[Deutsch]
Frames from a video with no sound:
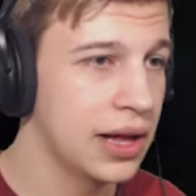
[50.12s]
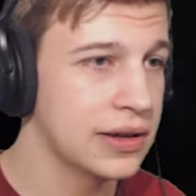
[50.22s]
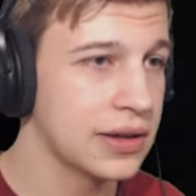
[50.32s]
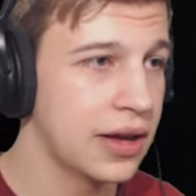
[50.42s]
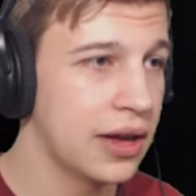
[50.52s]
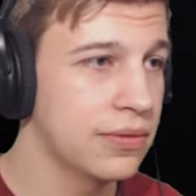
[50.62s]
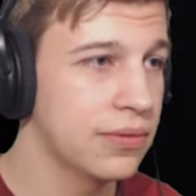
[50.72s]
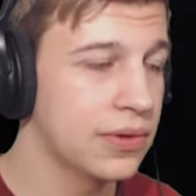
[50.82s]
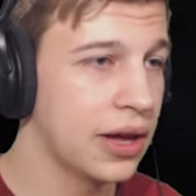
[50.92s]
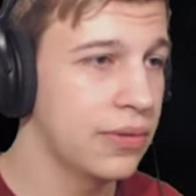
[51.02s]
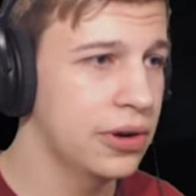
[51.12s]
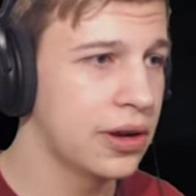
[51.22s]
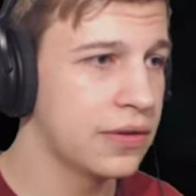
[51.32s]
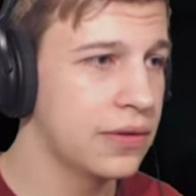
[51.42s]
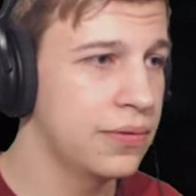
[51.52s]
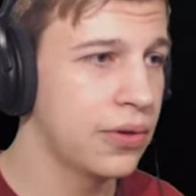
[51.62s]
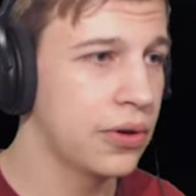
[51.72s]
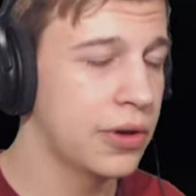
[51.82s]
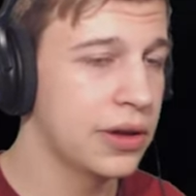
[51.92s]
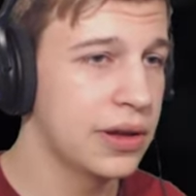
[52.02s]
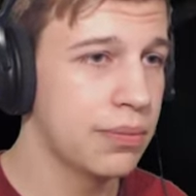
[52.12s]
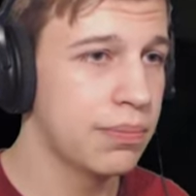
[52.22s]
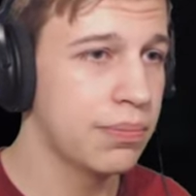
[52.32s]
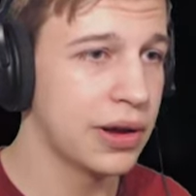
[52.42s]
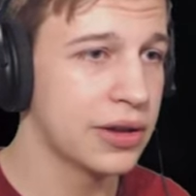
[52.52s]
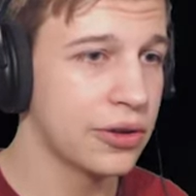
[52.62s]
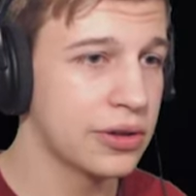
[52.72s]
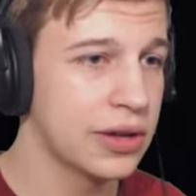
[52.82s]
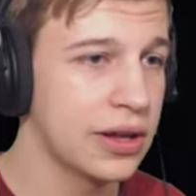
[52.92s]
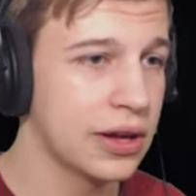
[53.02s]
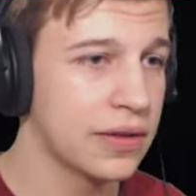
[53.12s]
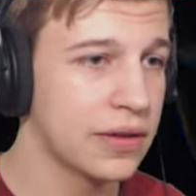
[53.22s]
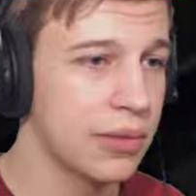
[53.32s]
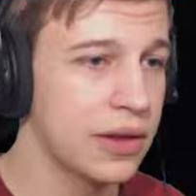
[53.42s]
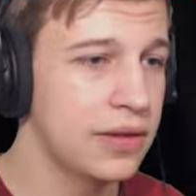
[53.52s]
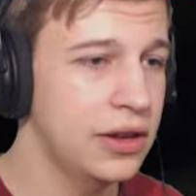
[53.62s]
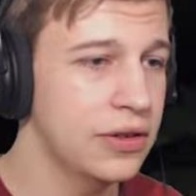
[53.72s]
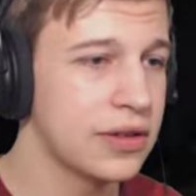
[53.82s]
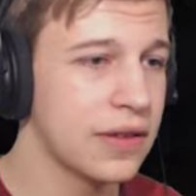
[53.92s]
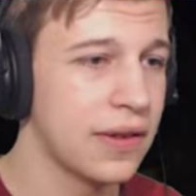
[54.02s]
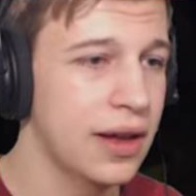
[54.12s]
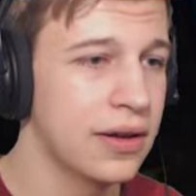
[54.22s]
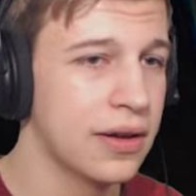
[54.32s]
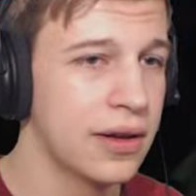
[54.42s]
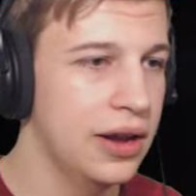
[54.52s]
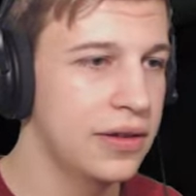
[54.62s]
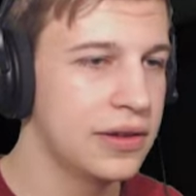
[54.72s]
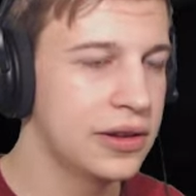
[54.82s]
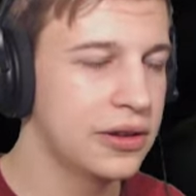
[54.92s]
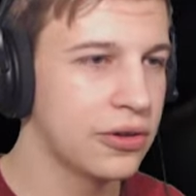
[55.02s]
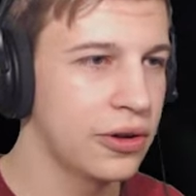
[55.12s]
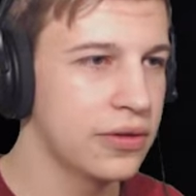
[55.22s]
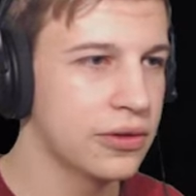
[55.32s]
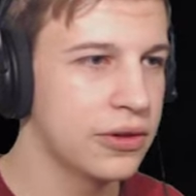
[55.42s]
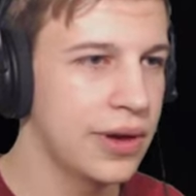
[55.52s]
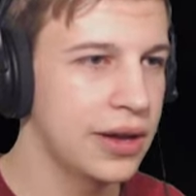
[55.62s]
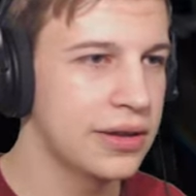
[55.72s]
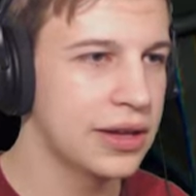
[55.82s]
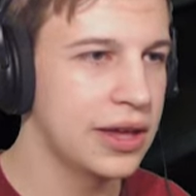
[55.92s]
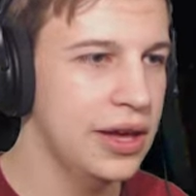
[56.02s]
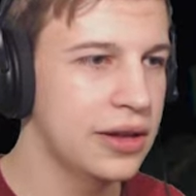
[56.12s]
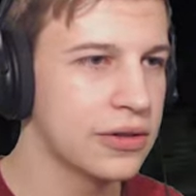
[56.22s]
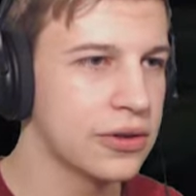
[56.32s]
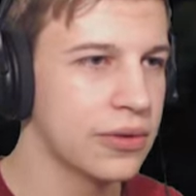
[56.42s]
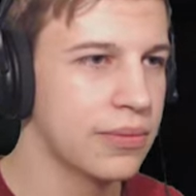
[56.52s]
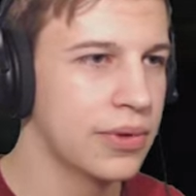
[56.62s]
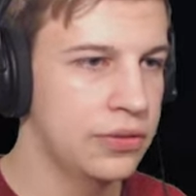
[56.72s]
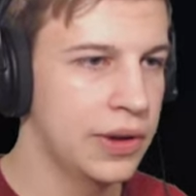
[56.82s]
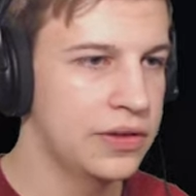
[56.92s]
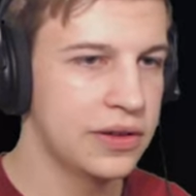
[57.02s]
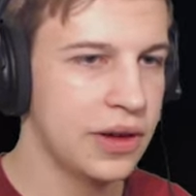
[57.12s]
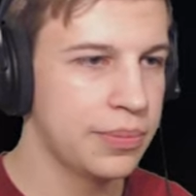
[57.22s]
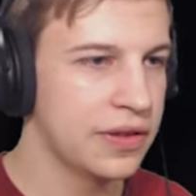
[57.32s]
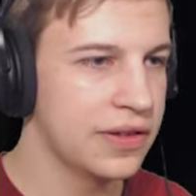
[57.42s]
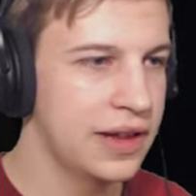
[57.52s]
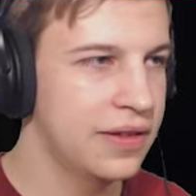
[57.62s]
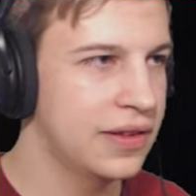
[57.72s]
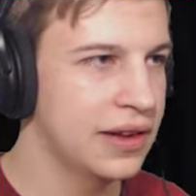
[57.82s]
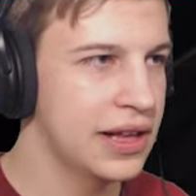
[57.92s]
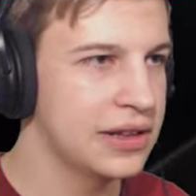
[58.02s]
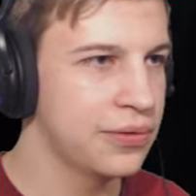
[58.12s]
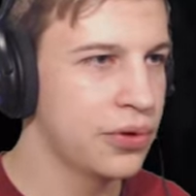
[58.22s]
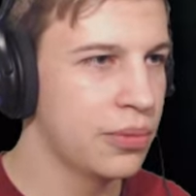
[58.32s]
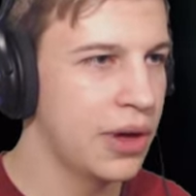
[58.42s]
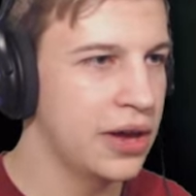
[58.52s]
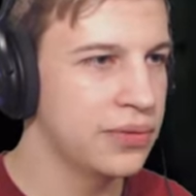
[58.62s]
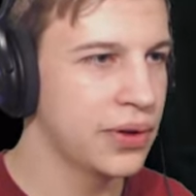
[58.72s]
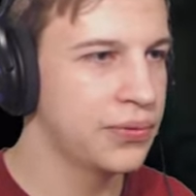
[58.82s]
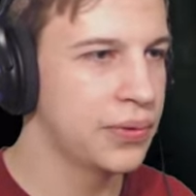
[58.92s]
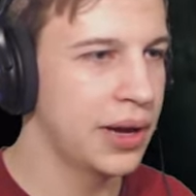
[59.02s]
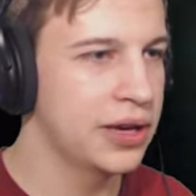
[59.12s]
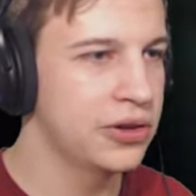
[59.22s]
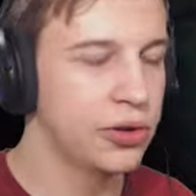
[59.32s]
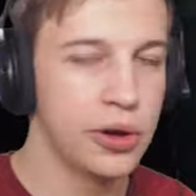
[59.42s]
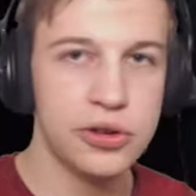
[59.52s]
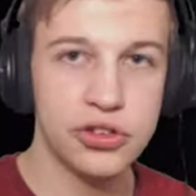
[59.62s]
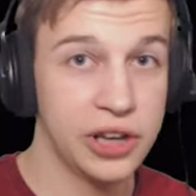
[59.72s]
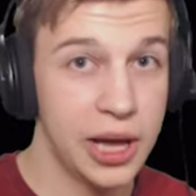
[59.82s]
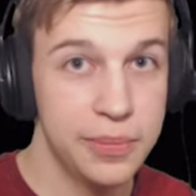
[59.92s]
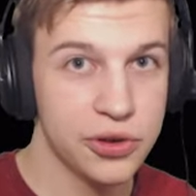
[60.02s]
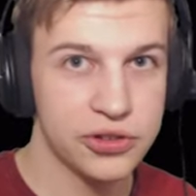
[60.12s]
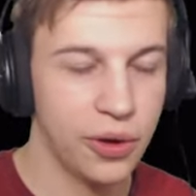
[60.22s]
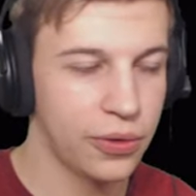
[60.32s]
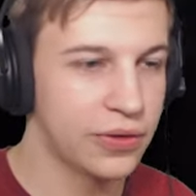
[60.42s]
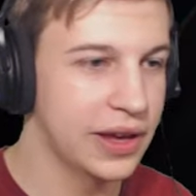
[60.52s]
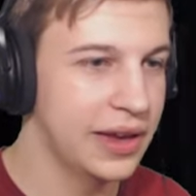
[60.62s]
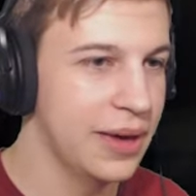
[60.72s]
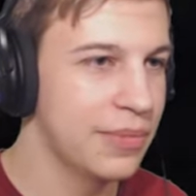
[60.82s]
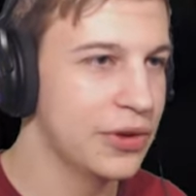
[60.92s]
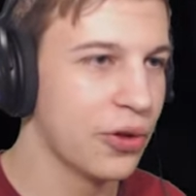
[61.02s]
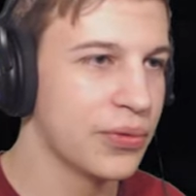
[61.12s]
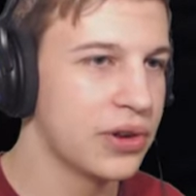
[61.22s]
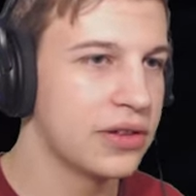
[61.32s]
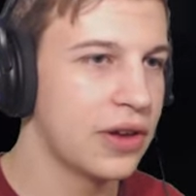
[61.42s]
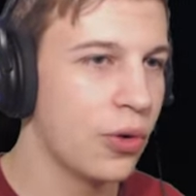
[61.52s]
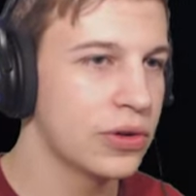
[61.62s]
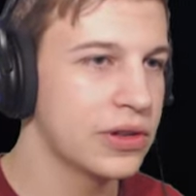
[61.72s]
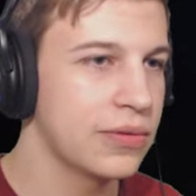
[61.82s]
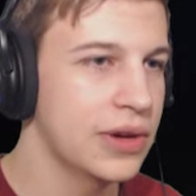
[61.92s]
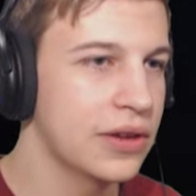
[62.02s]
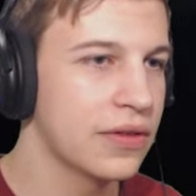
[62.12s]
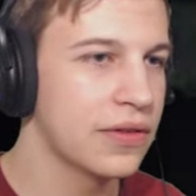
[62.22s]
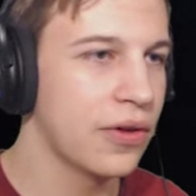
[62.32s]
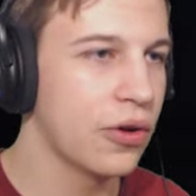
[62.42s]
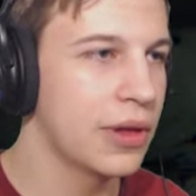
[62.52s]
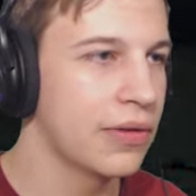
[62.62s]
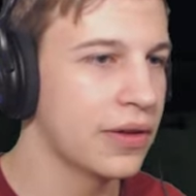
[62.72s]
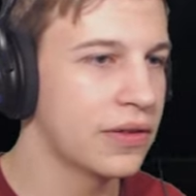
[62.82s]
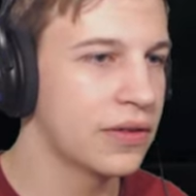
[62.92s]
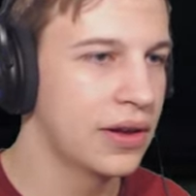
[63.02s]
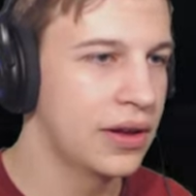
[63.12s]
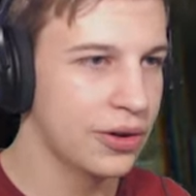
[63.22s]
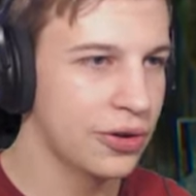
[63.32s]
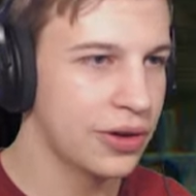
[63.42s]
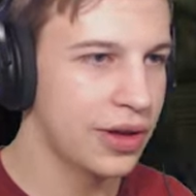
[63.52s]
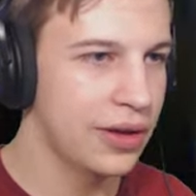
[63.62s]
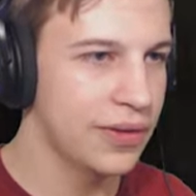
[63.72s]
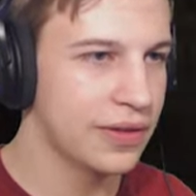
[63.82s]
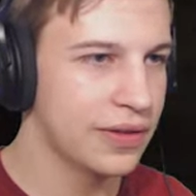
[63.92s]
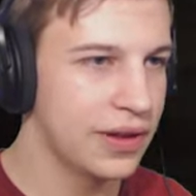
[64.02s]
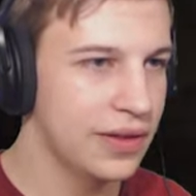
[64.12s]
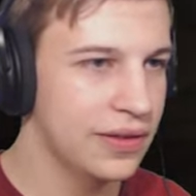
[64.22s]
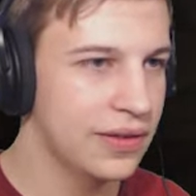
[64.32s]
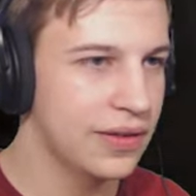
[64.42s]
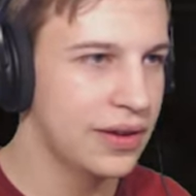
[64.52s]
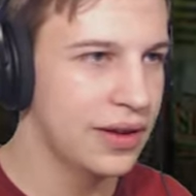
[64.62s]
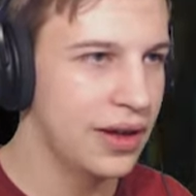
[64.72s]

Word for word: Alter, kein, kein Wunder, dass die Firma hier bankrott gegangen ist. Ich meine, seht euch das an. Alles liegt kreuz und quer in der Gegend rum. Ich wette, ich habe das letzte Geld der Firma einfach für meinen tollen Schreibtisch ausgegeben. Ich hoffe, der taugt dann wenigstens auch mal was. Okay, was ist das?